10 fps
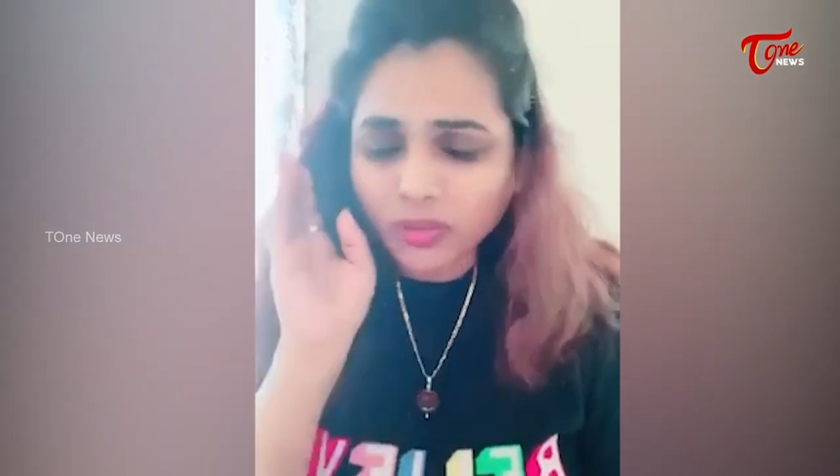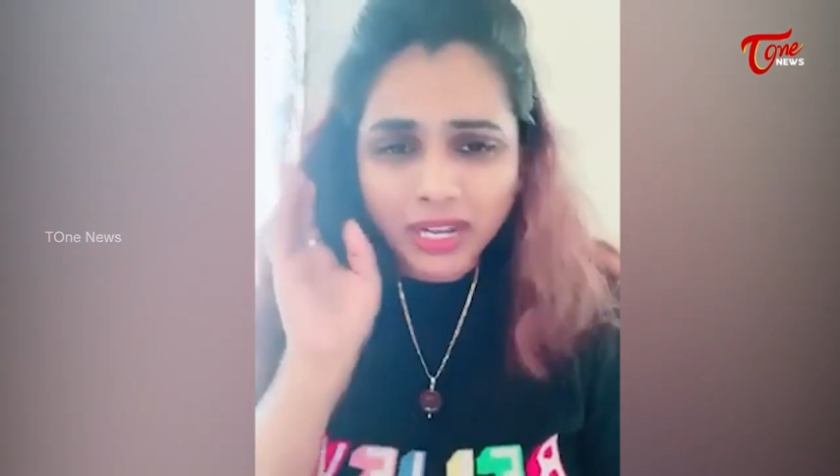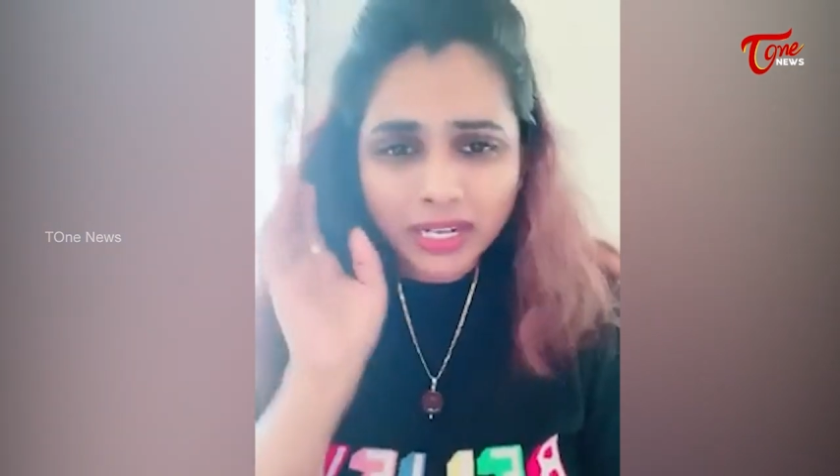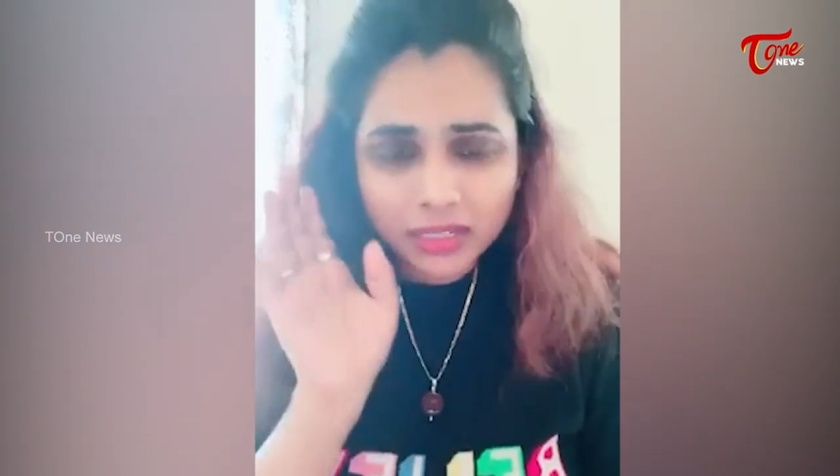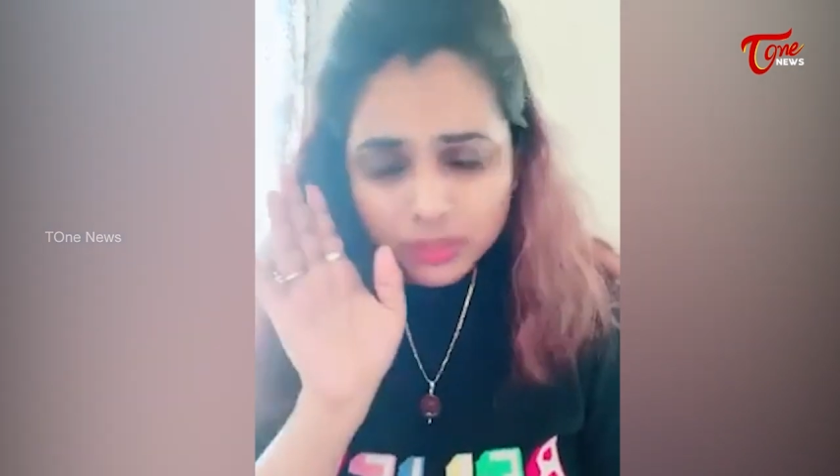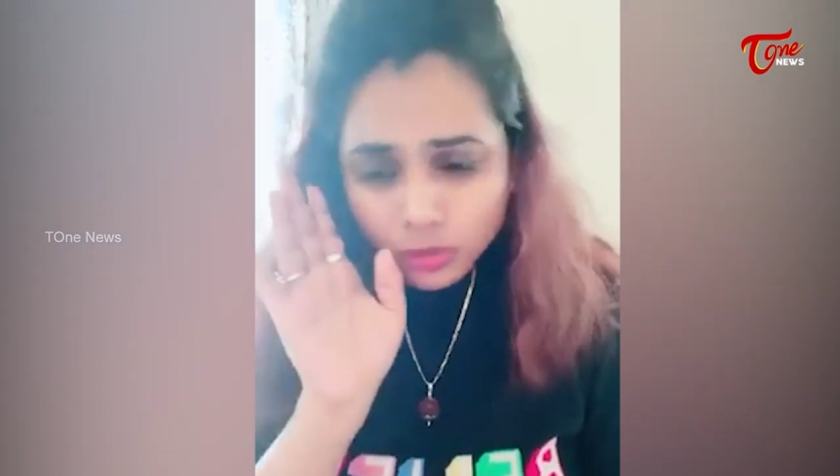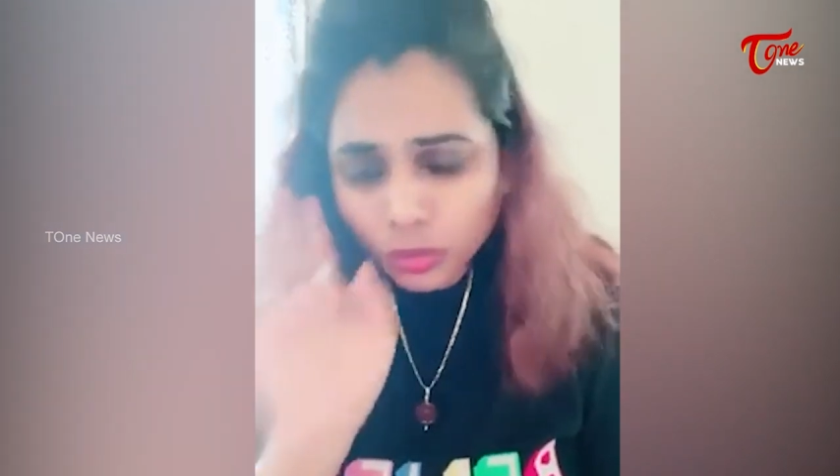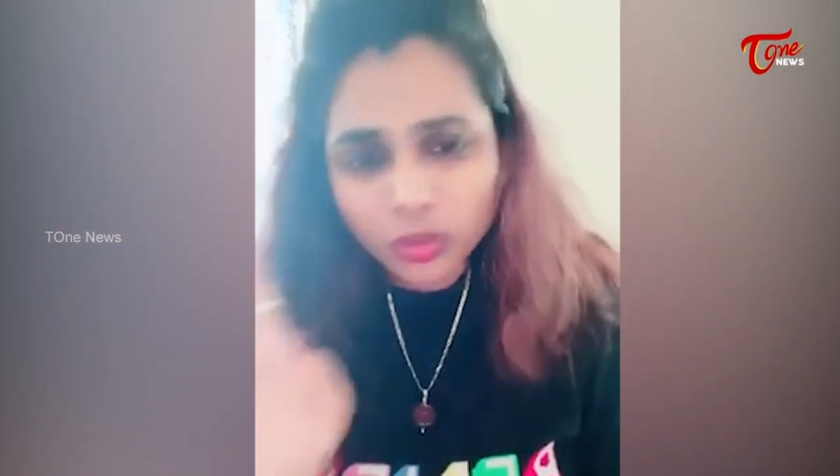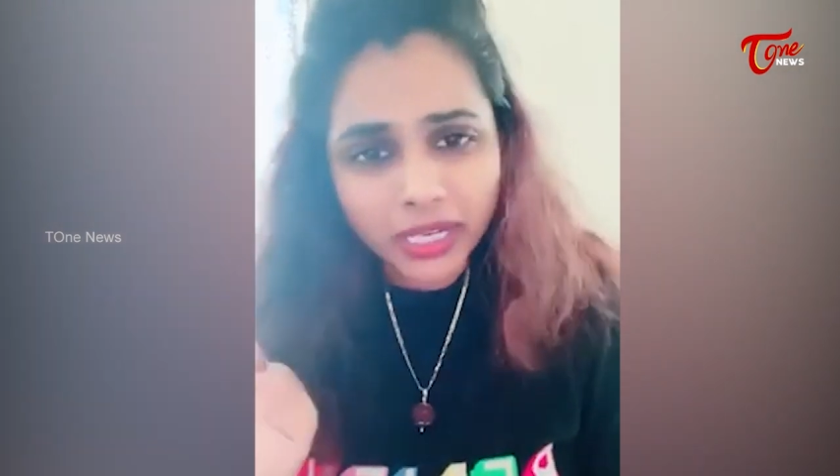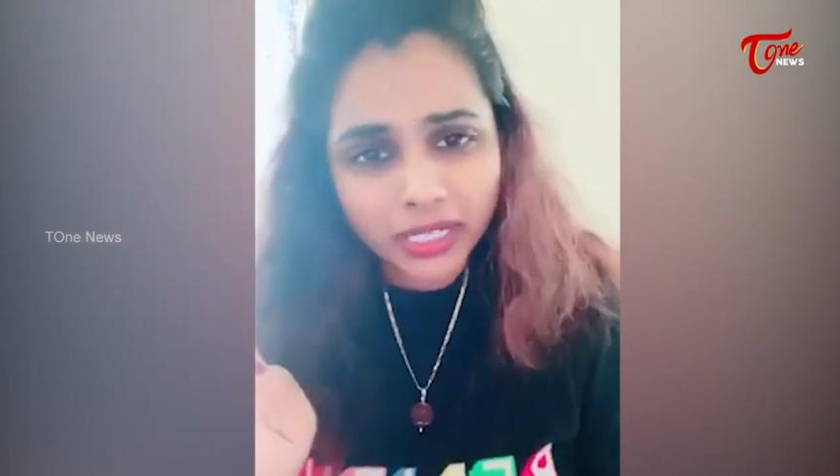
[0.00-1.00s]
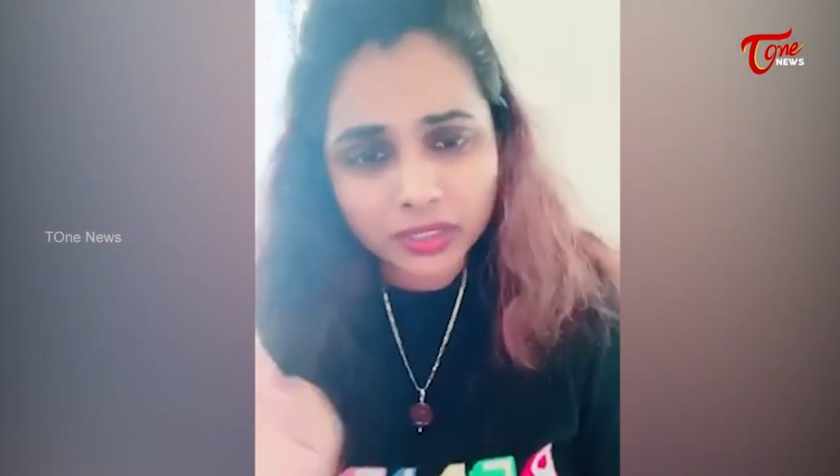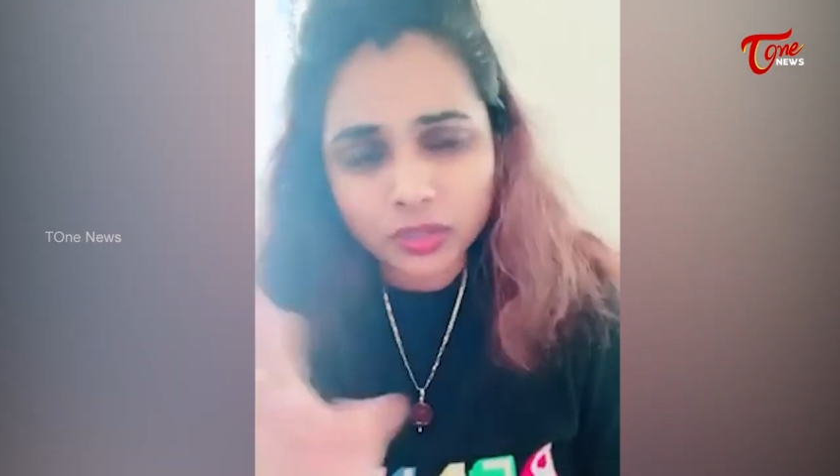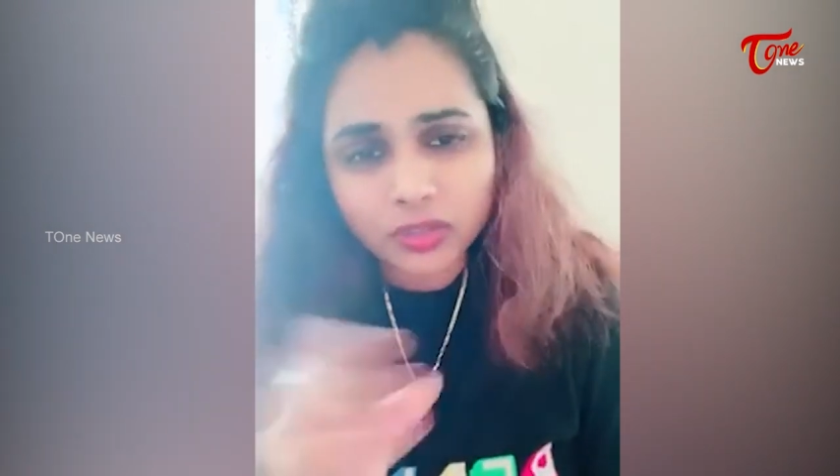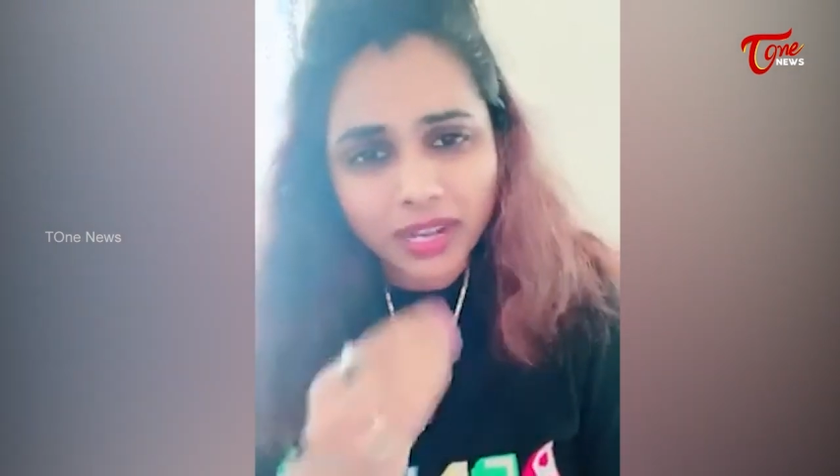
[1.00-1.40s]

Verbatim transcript: వాళ్ళ సోకులేంటో